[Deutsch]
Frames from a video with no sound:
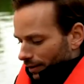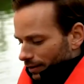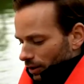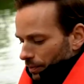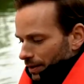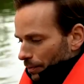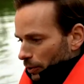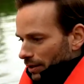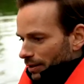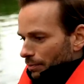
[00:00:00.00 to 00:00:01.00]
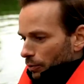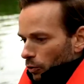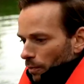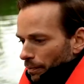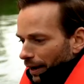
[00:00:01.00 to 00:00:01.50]
Ich glaube, ich habe heute den Tipp
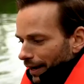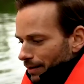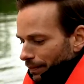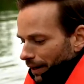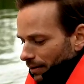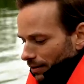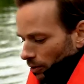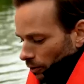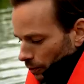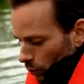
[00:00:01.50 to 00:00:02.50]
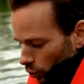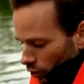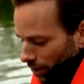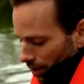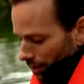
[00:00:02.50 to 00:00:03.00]
bekommen, breitbeinig
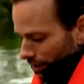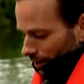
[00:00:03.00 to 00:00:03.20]
aufzustehen.